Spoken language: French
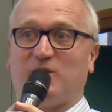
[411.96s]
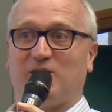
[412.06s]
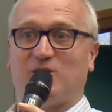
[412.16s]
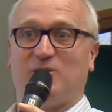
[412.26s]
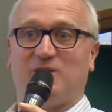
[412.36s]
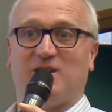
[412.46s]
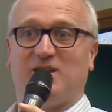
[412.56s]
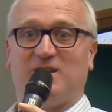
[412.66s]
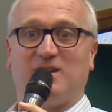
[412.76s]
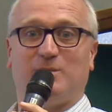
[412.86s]
les gens
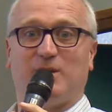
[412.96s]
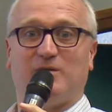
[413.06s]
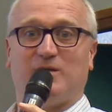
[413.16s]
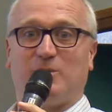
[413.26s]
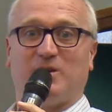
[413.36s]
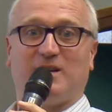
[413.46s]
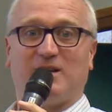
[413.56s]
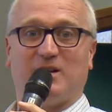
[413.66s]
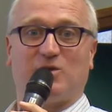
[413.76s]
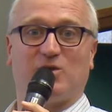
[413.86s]
qui peuvent apporter
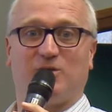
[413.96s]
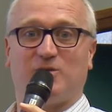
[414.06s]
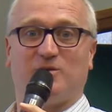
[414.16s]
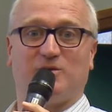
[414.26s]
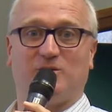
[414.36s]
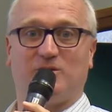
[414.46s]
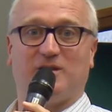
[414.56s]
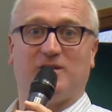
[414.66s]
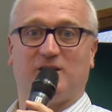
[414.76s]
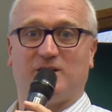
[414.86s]
quelque chose
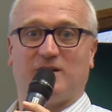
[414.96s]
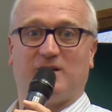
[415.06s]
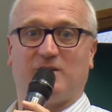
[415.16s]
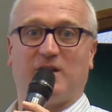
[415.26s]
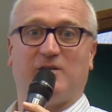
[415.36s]
euh,